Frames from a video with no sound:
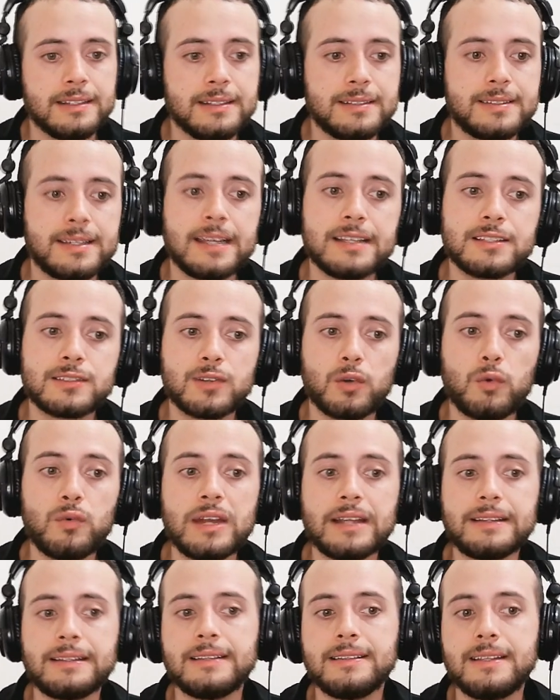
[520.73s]
Dice, es
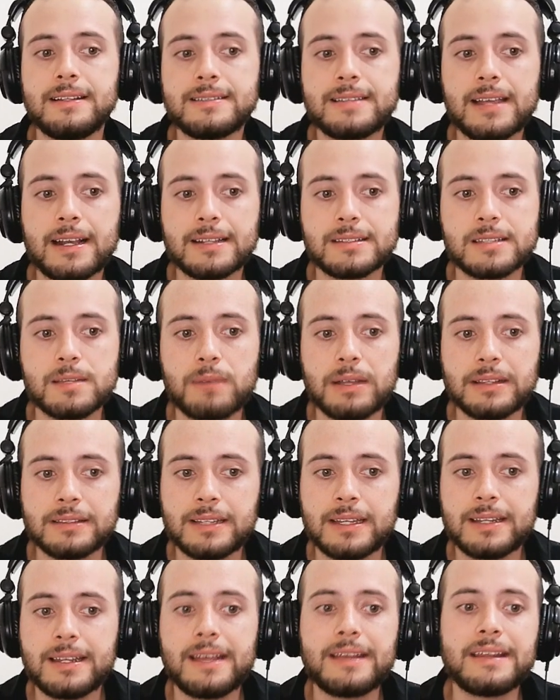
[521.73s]
una tendencia que se
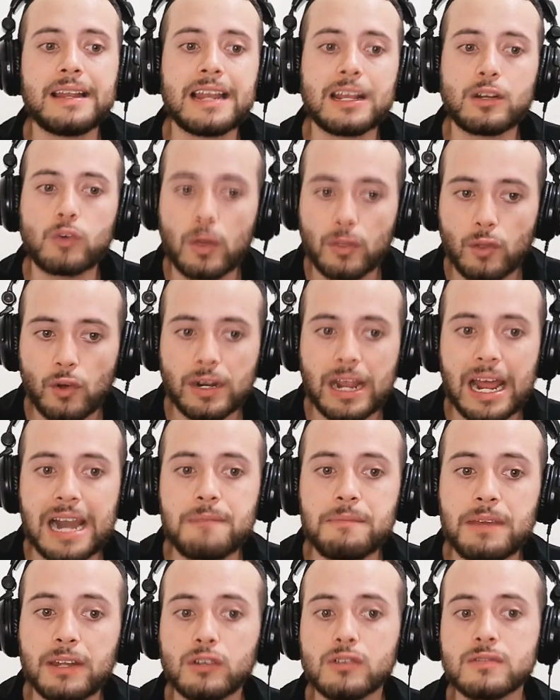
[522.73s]
mantiene en el Ecuador
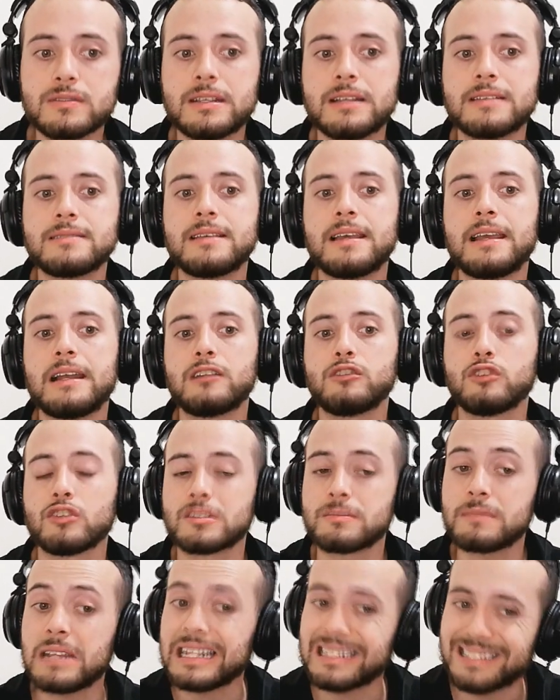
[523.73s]
al menos desde el
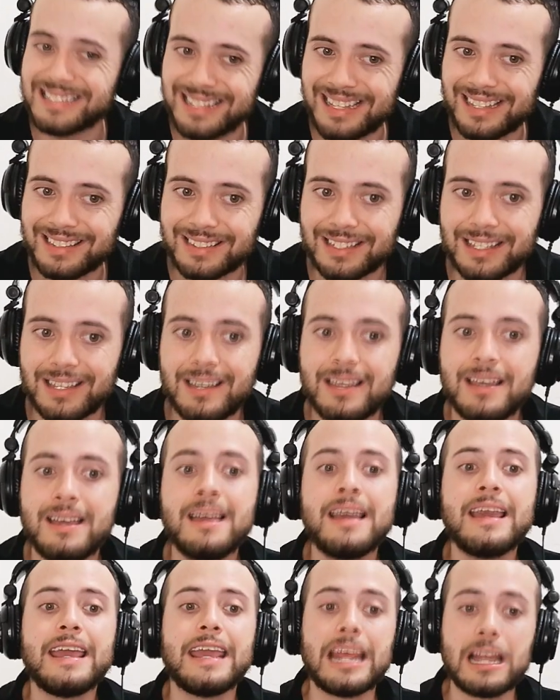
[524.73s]
2007.
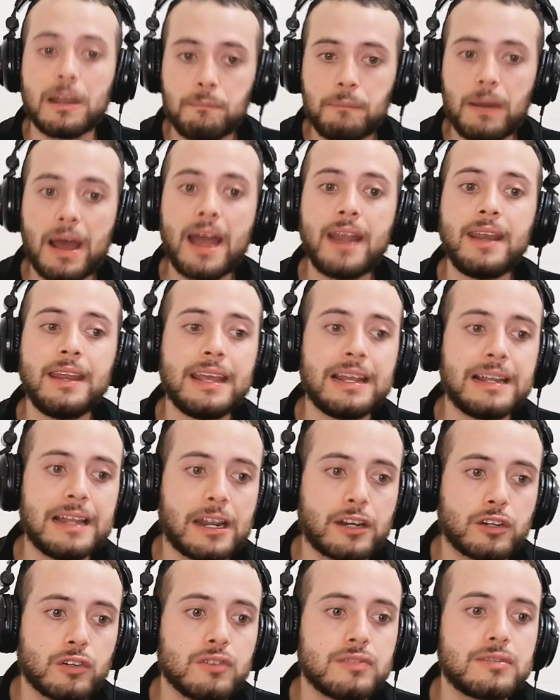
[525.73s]
El pan,
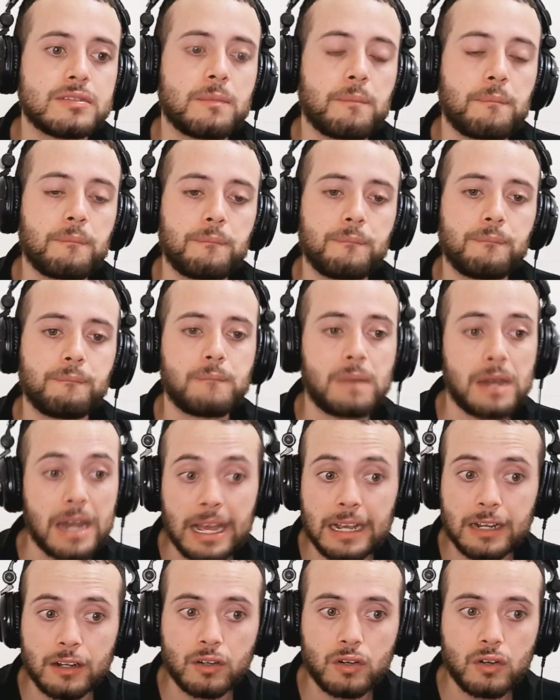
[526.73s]
el arroz
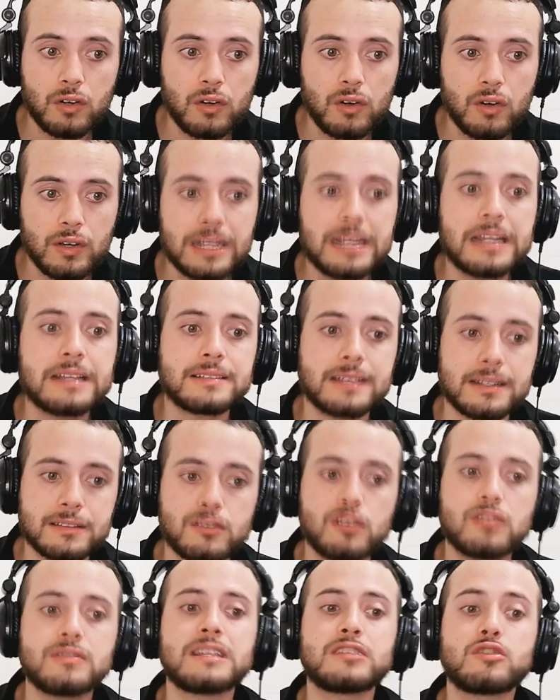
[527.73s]
blanco y las
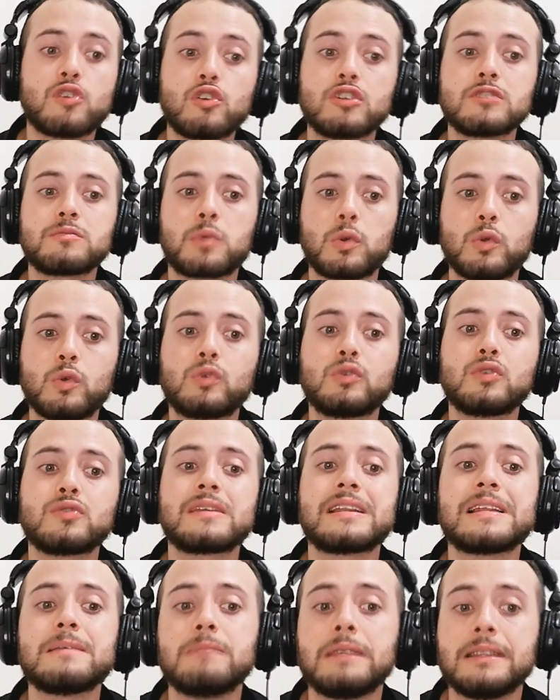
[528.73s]
gaseosas son los
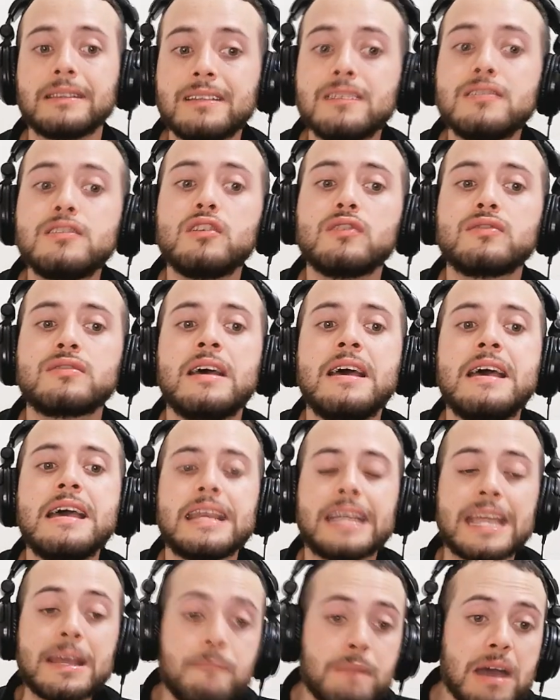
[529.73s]
productos alimenticios
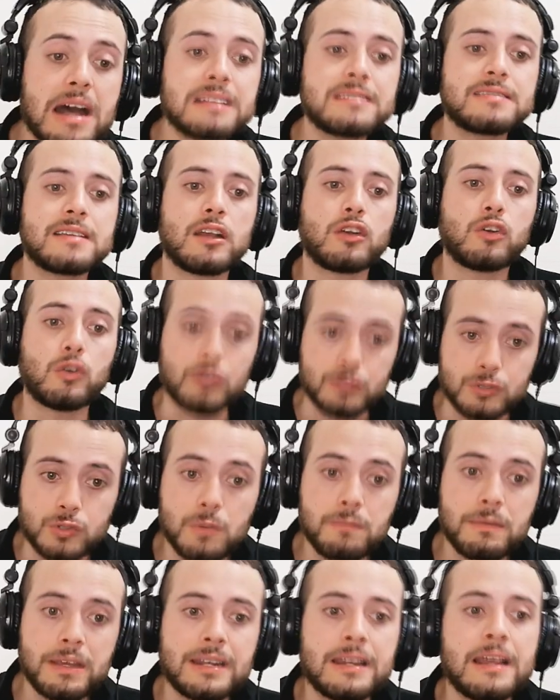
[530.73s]
que más
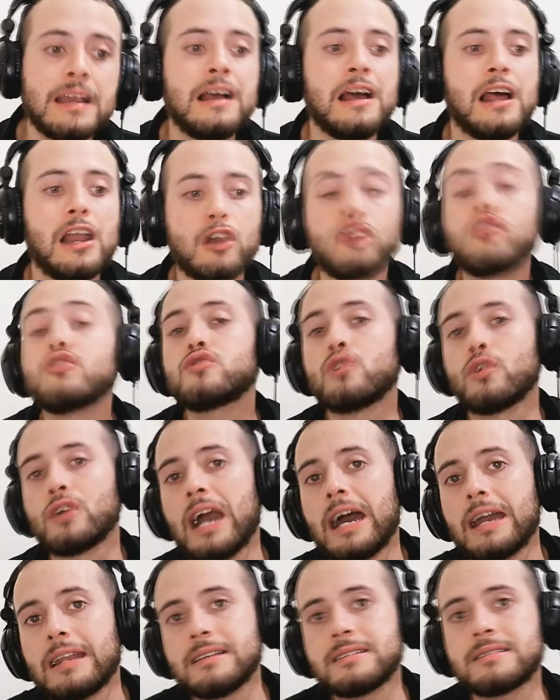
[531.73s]
consumen los
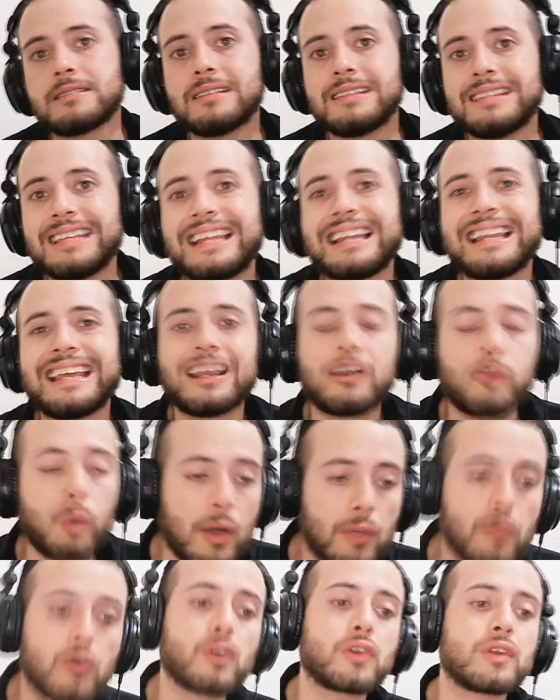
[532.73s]
hogares del
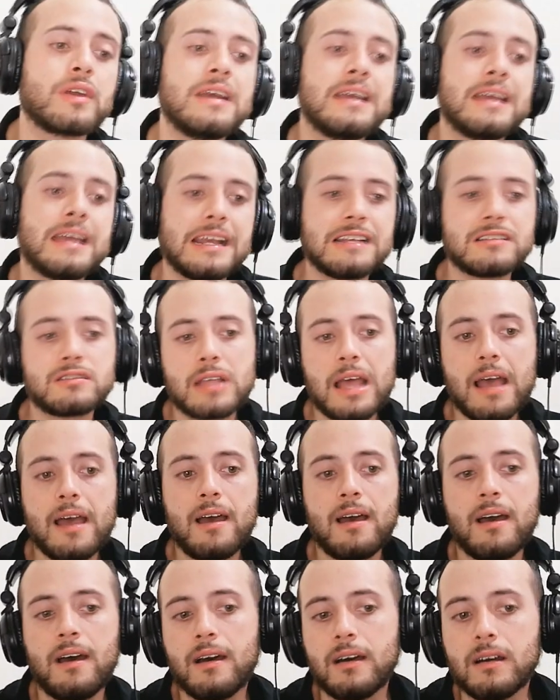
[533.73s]
Ecuador.
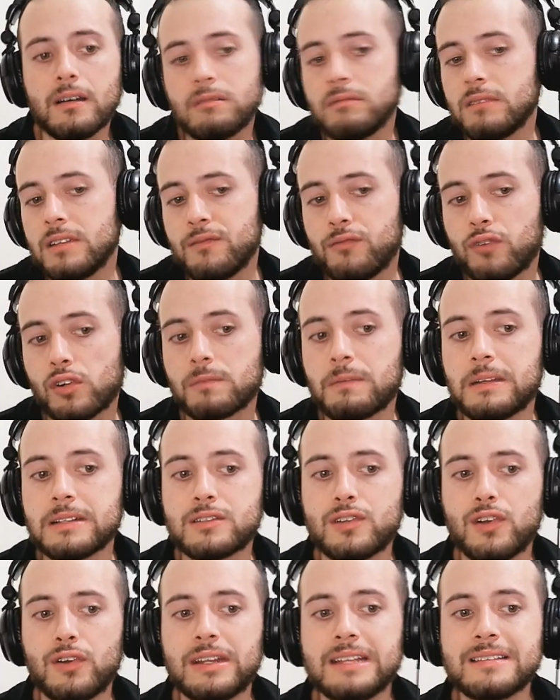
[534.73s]
Esta
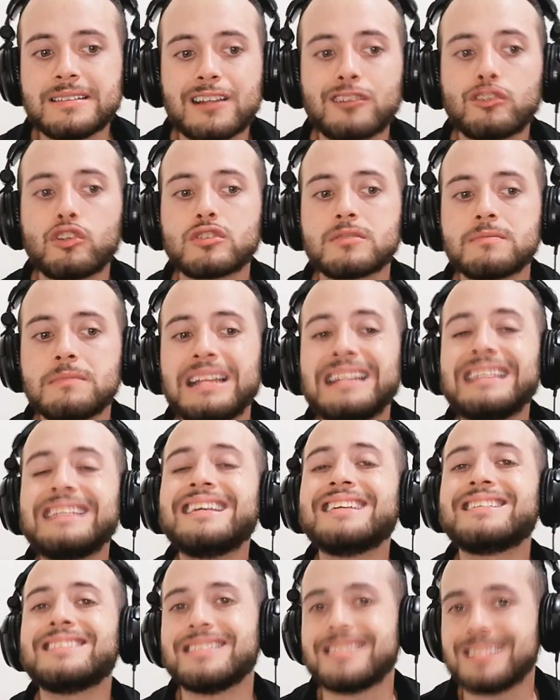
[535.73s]
información es del
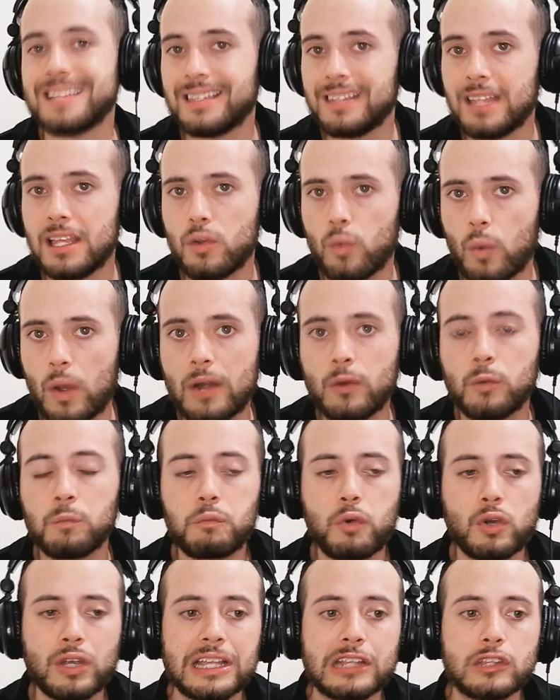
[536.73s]
2017, igual
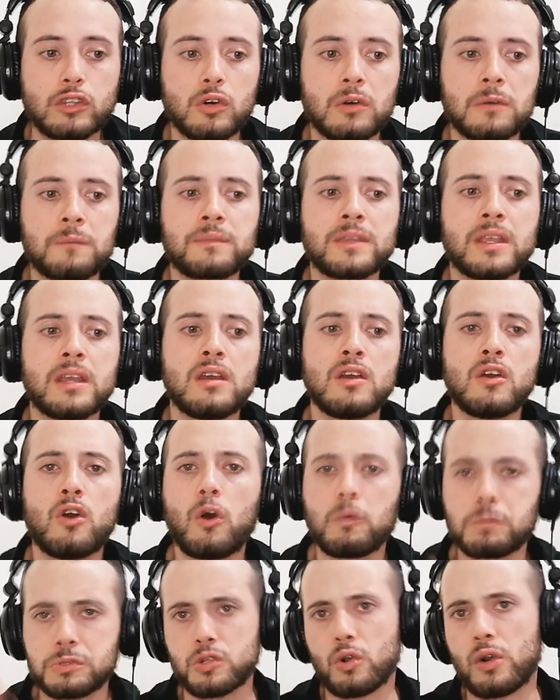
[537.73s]
un poquito
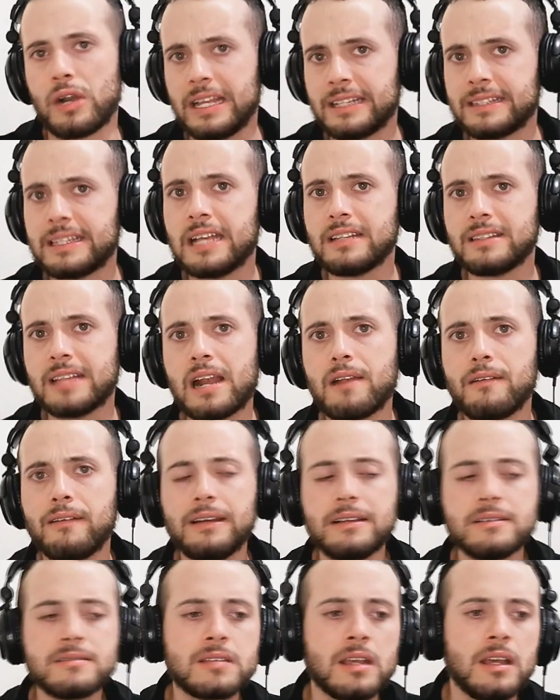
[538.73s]
obsoleta tal
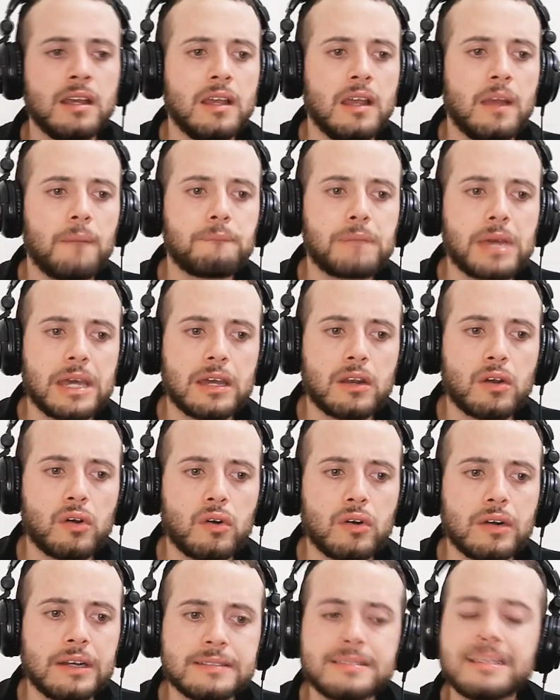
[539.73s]
vez,
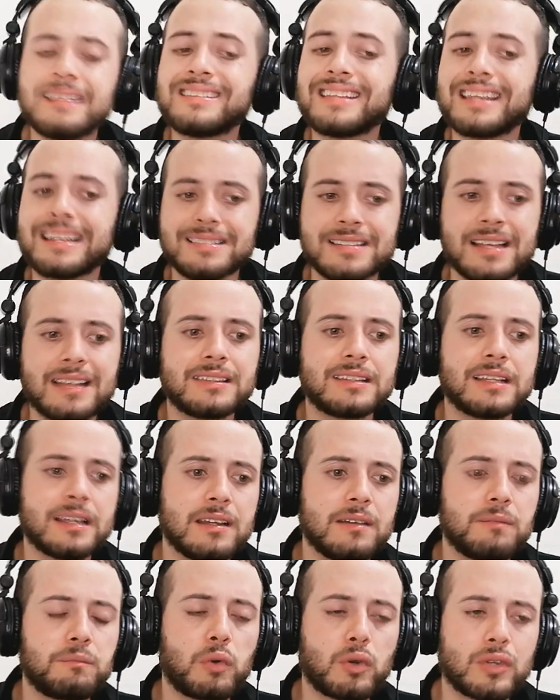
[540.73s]
pero es
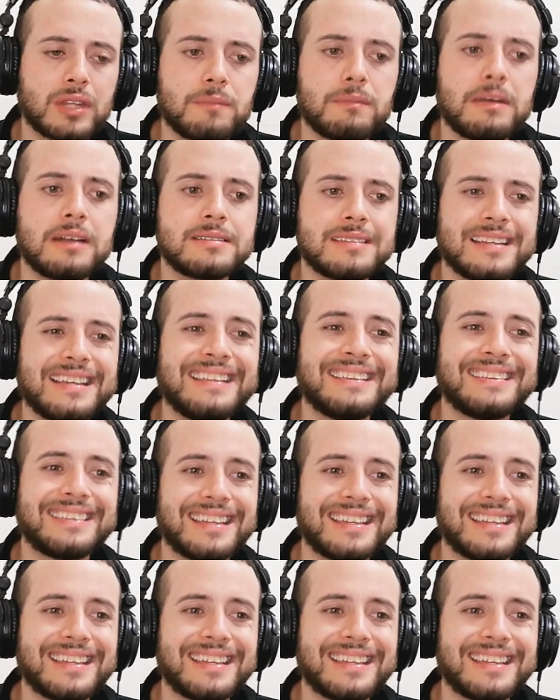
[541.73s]
interesante, por demás